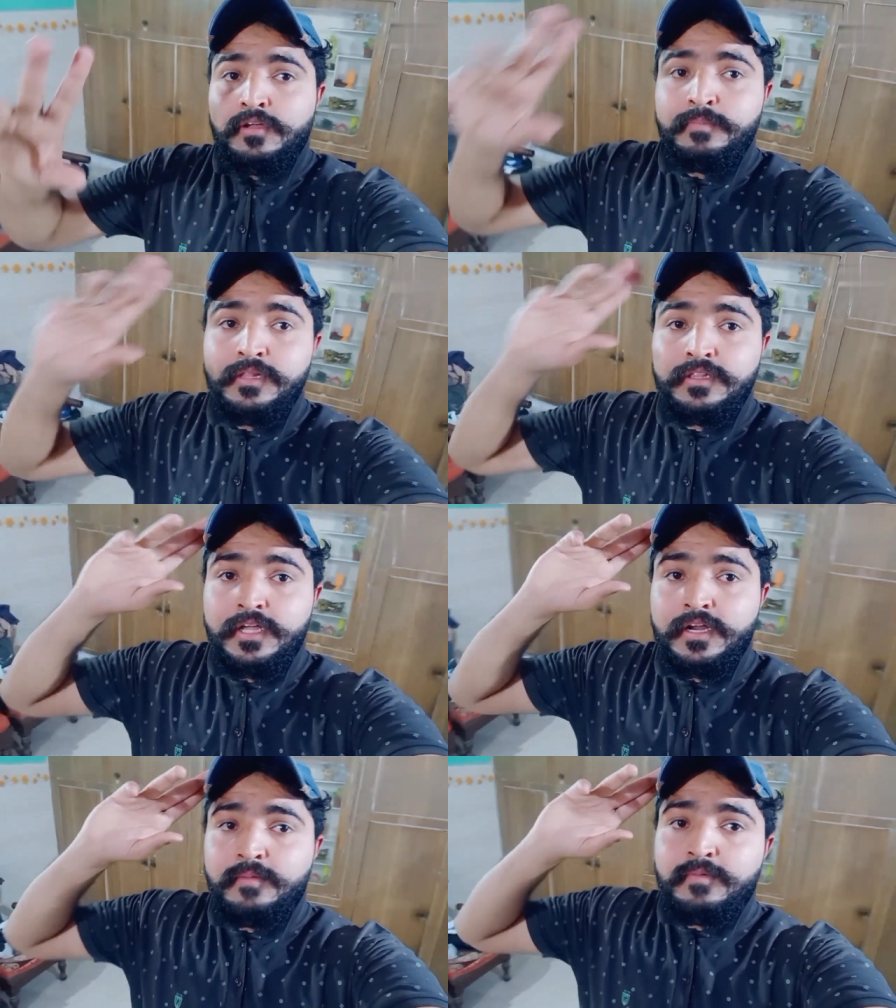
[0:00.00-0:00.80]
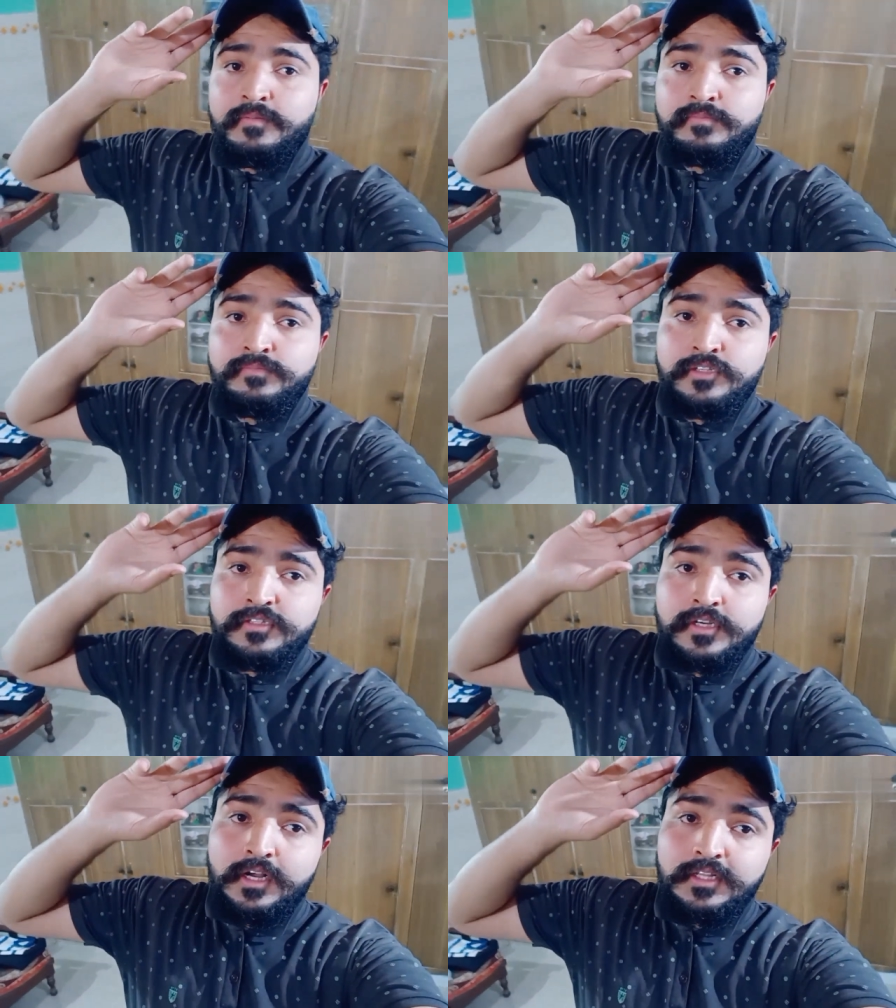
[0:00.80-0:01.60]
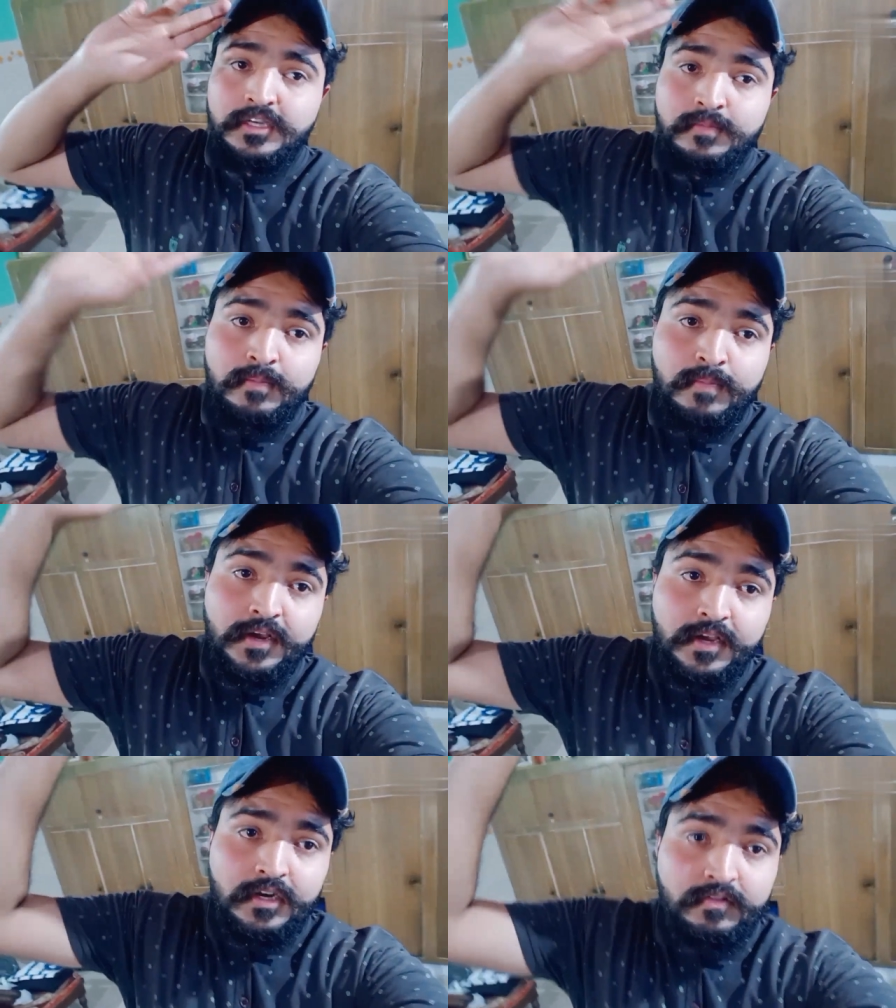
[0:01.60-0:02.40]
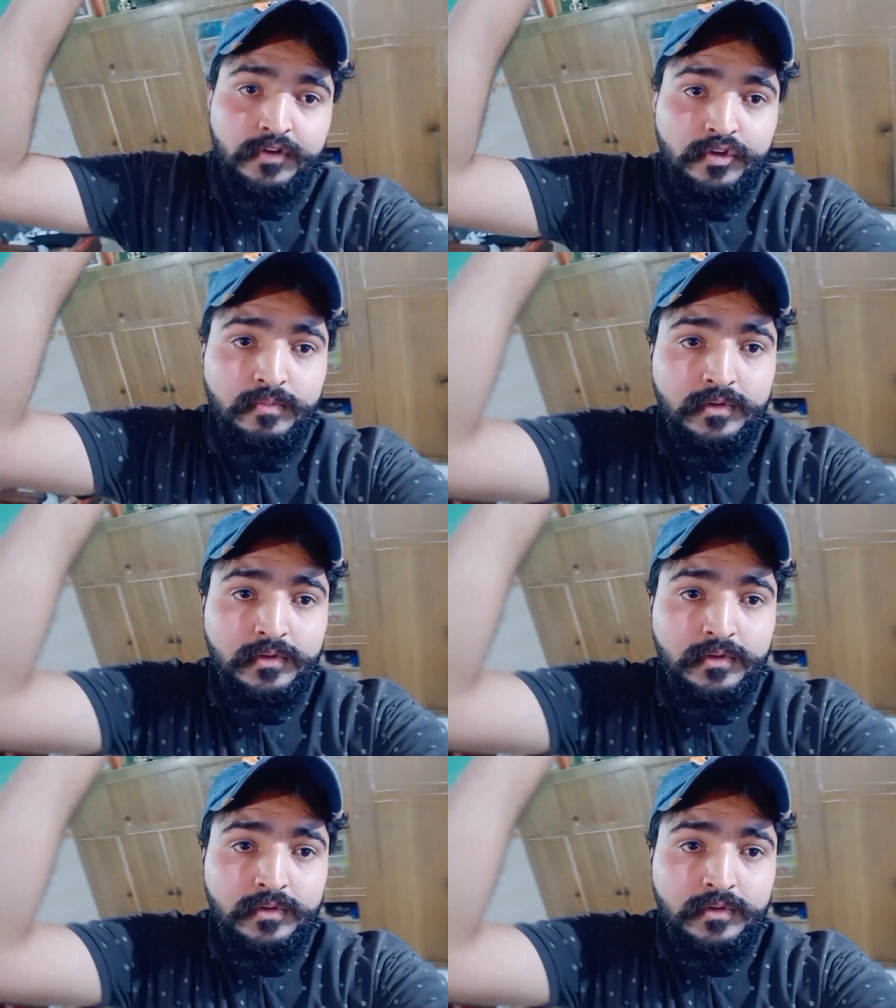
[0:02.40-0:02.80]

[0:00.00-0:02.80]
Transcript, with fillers: मिलते हैं राम राम सत श्रीकाल जय बाबा की अगली वीडियो